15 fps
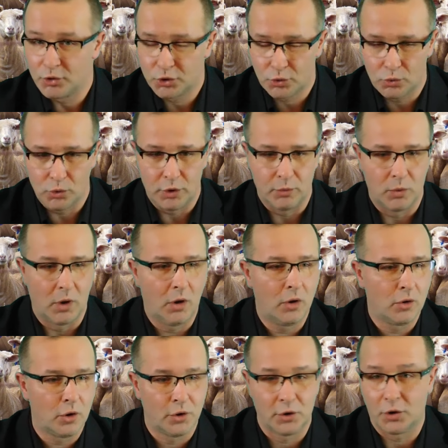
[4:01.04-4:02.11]
skulił
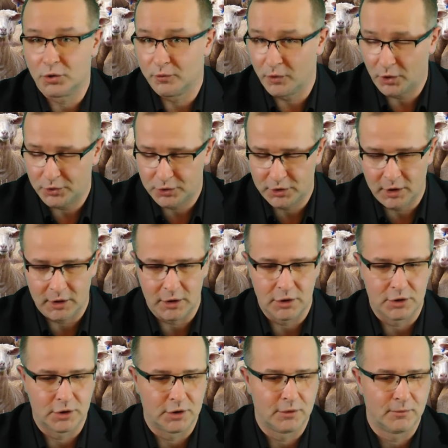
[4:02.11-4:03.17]
ogon odwrotnie
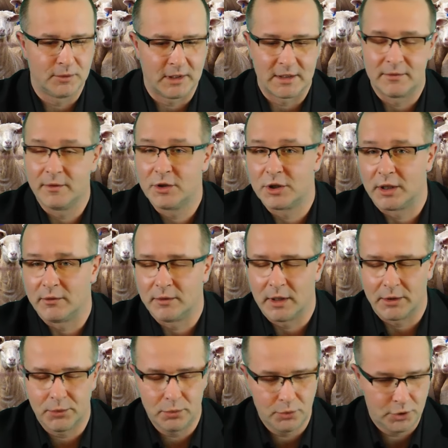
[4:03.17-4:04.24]
niż zazwyczaj w
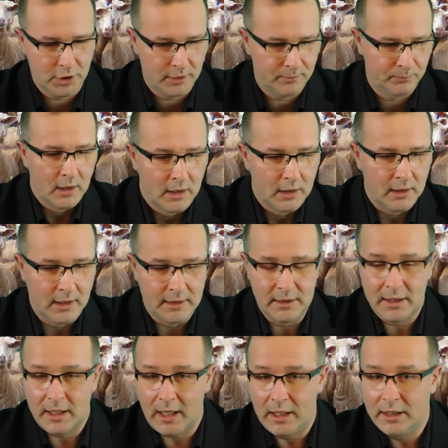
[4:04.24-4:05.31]
naturze,
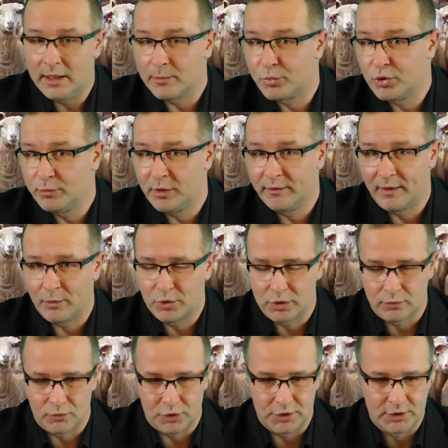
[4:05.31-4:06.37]
generalnie próbował
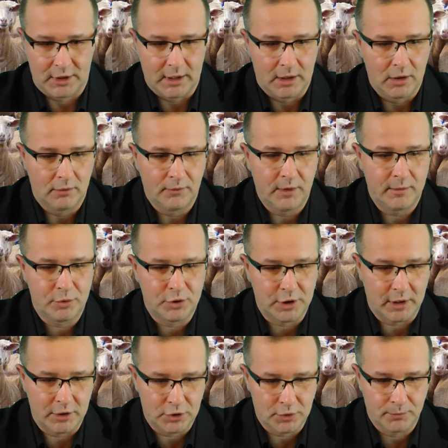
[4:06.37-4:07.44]
się wszystkiego
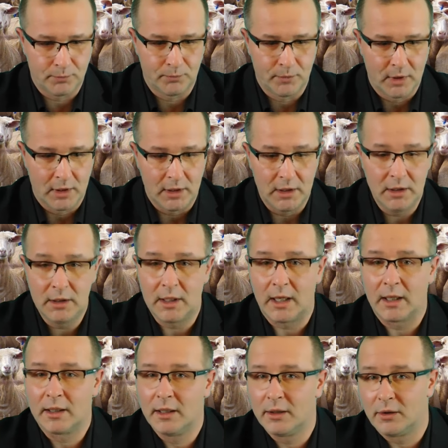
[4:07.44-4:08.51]
wyprzeć i
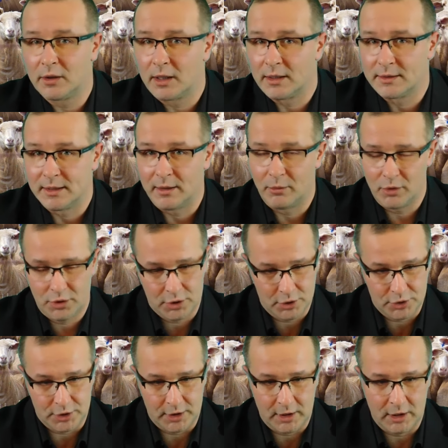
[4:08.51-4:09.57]
nagle okazało się,
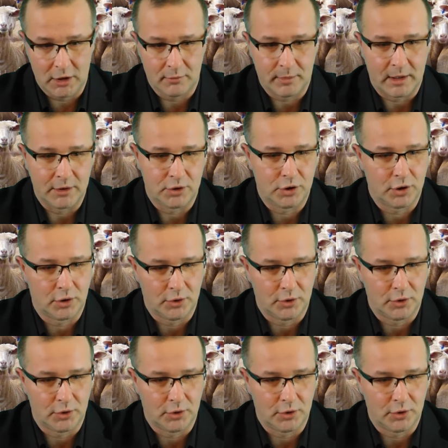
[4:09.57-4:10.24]
że jego pan się